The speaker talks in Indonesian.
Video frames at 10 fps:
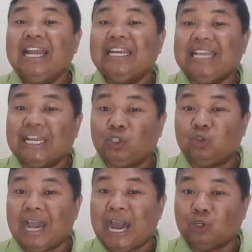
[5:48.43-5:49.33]
dia
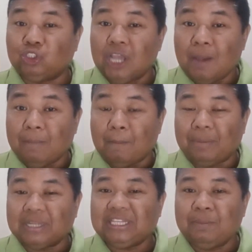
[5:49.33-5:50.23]
juga harus
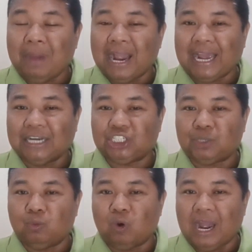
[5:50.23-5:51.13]
mempertimbangkan
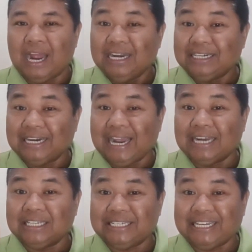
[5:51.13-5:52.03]
semua
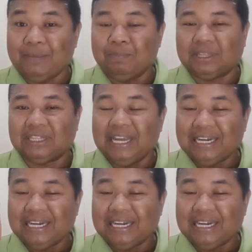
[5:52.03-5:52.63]
dengan jelimet,